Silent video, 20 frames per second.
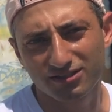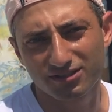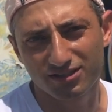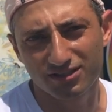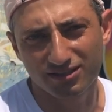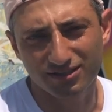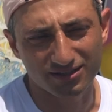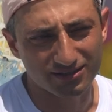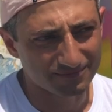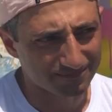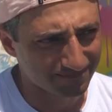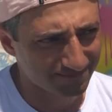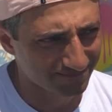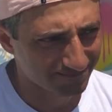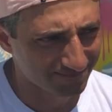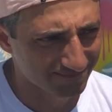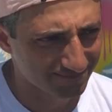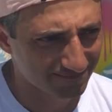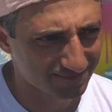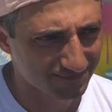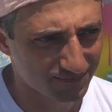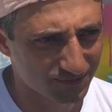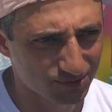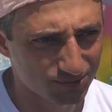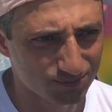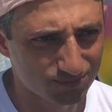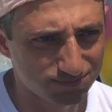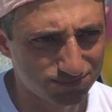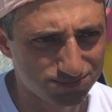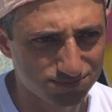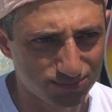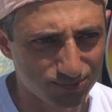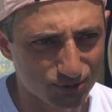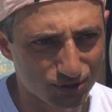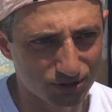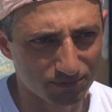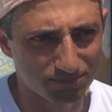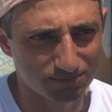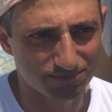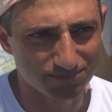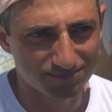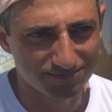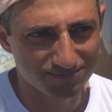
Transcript: как-то, ну, уже